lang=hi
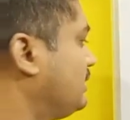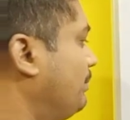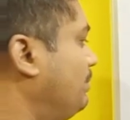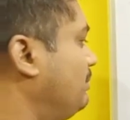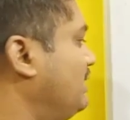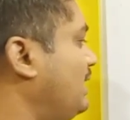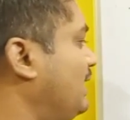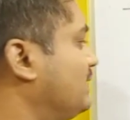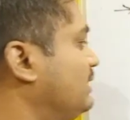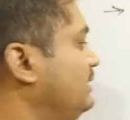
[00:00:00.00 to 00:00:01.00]
एग्जाम्पल में
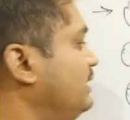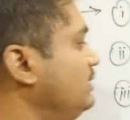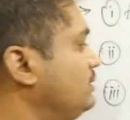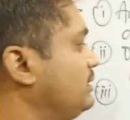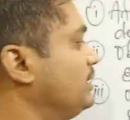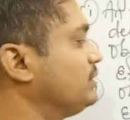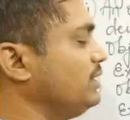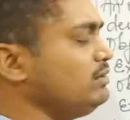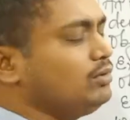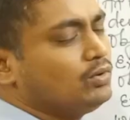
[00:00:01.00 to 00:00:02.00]
आयरन नेल
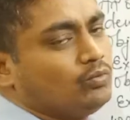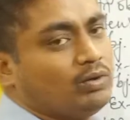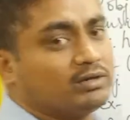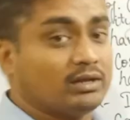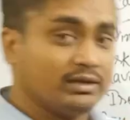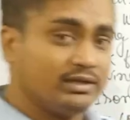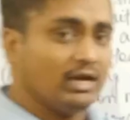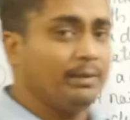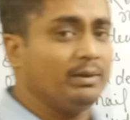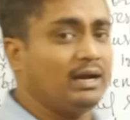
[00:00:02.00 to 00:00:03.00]
सिंक्स इन वाटर
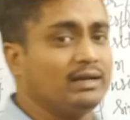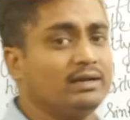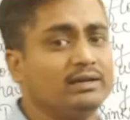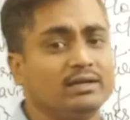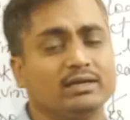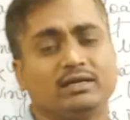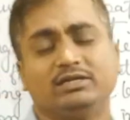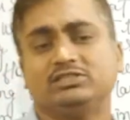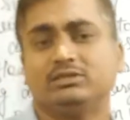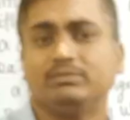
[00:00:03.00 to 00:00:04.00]
यहाँ पे आयरन नेल के
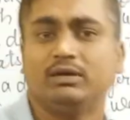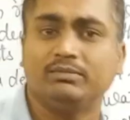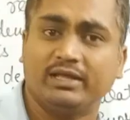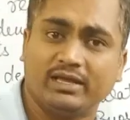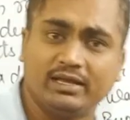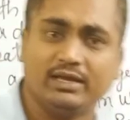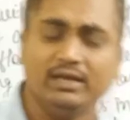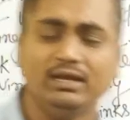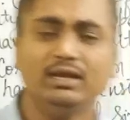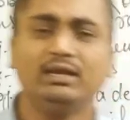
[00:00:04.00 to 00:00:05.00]
कंडीशन में हम देखेंगे